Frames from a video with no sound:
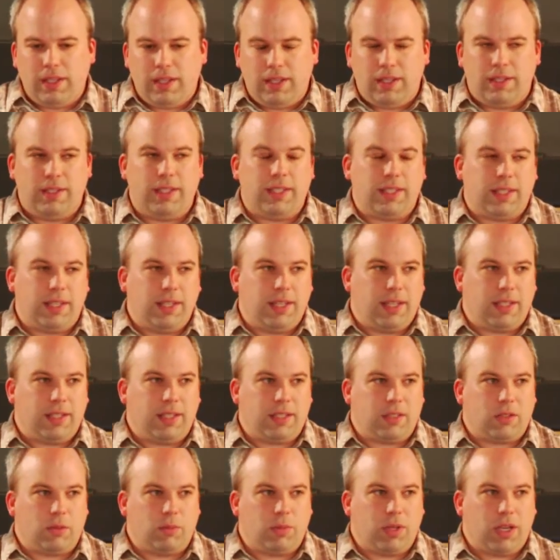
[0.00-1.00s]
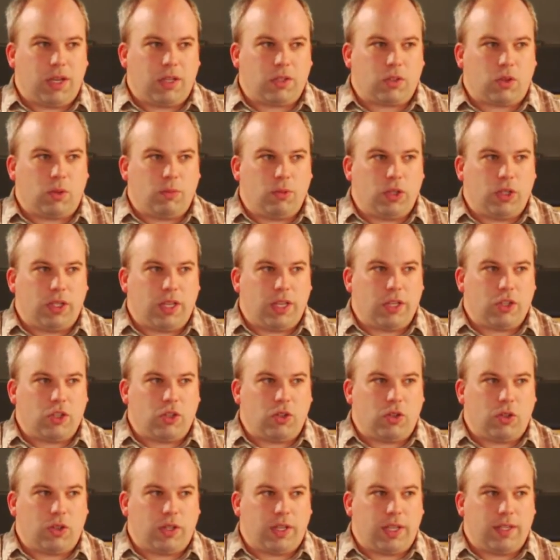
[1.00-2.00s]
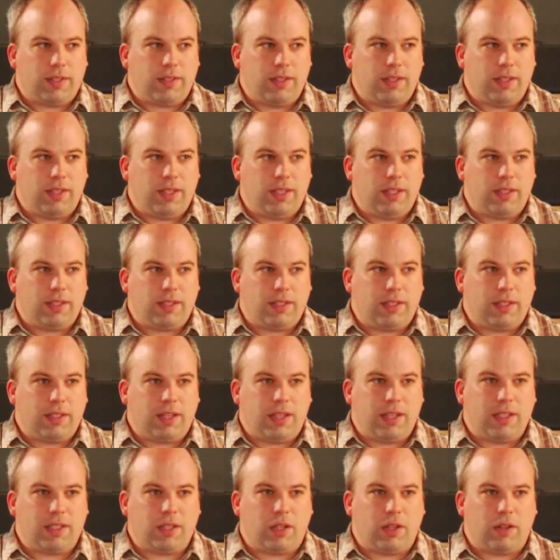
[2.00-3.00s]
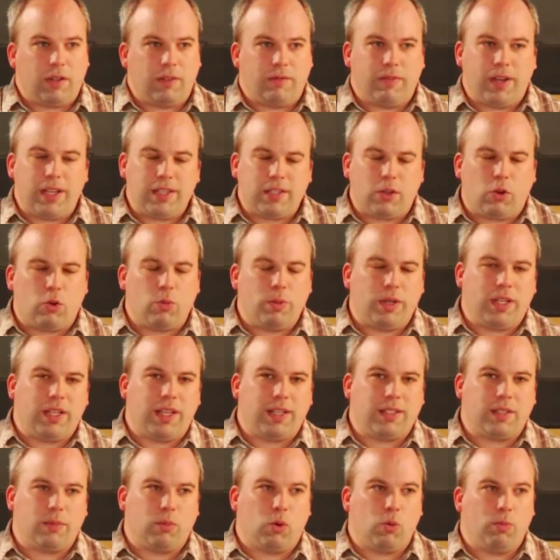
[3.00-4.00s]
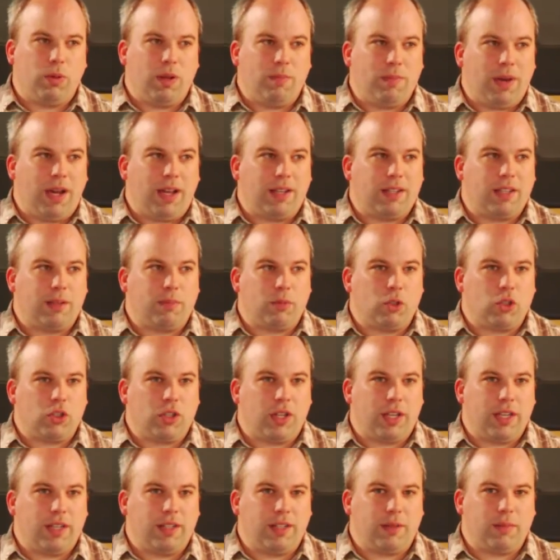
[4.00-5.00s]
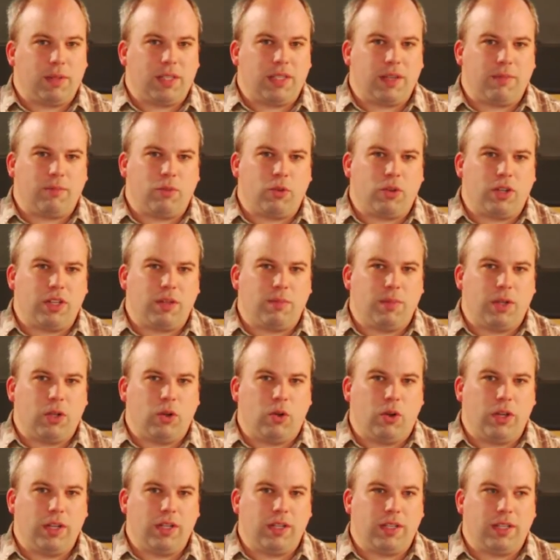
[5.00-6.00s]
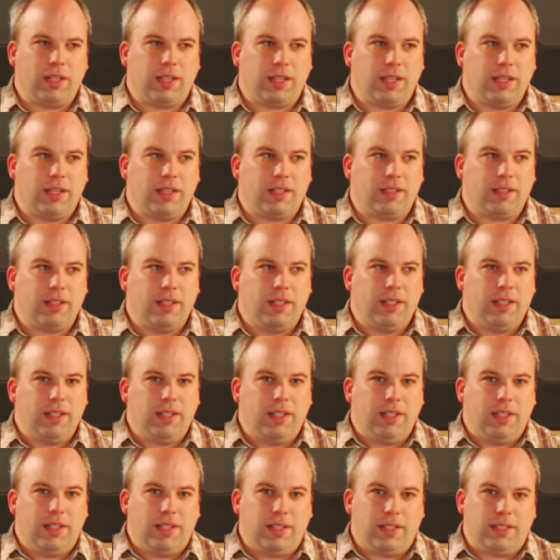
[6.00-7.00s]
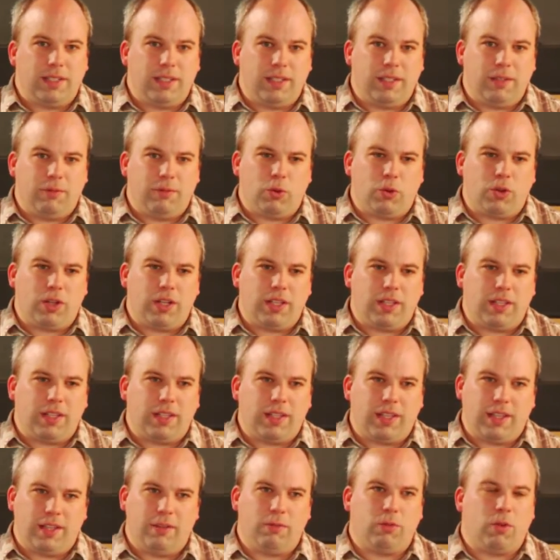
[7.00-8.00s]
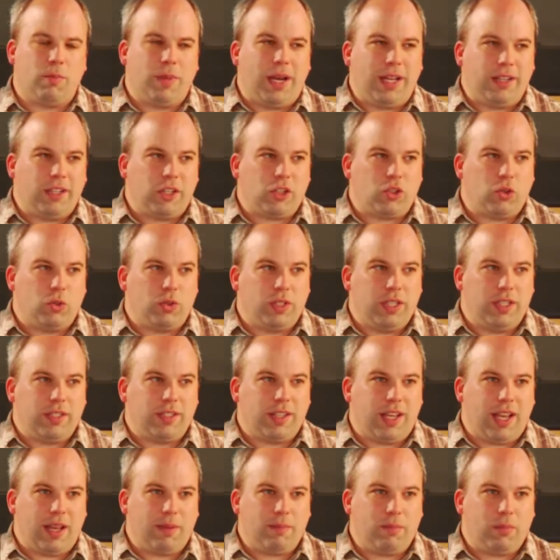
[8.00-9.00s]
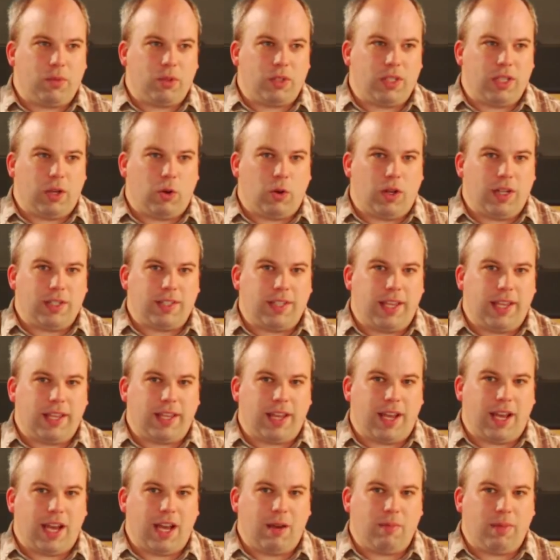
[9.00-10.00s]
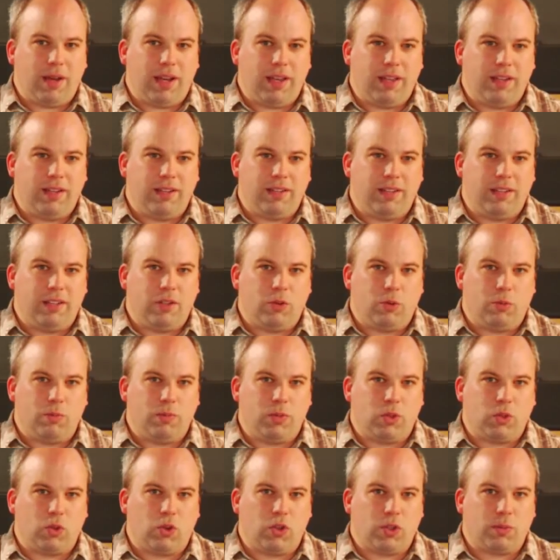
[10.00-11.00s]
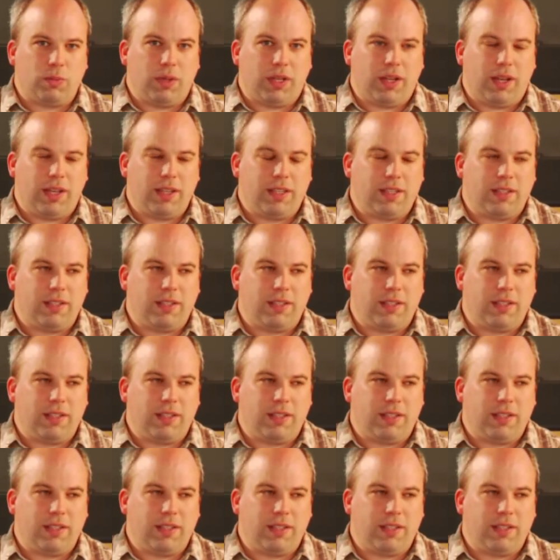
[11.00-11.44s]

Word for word: nicht jeder, der zum Chaos Communication Kongress hingeht, der ist, weiß auch über die ganze Problematik Bescheid. Aber ich habe wirklich mit Leuten geredet, die wirklich Informatik studiert haben und die auch als Hacker arbeiten, die im Open-Source-Bereich